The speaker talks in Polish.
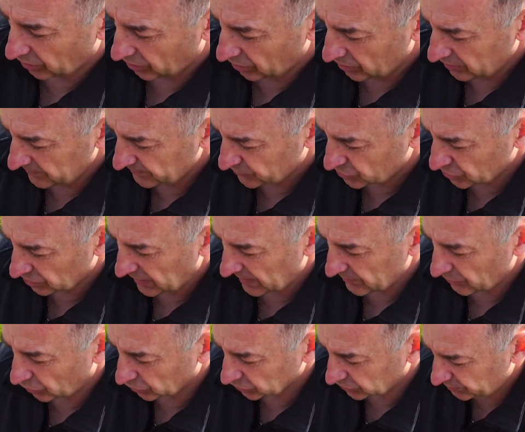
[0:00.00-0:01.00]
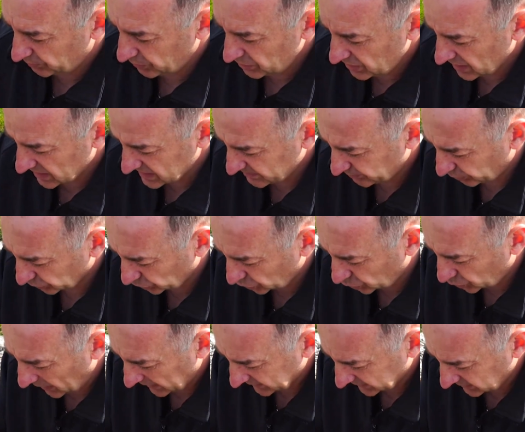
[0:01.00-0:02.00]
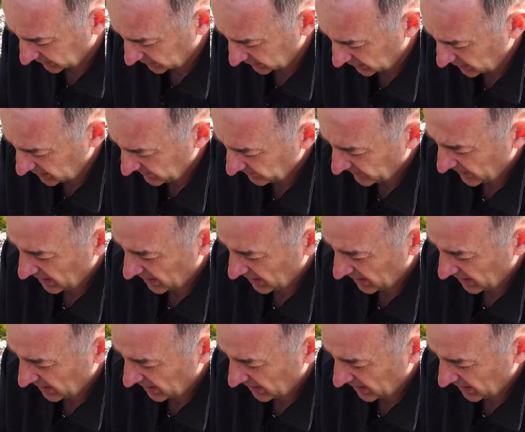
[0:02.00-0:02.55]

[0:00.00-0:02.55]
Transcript: to, co nam odbija z podkładki,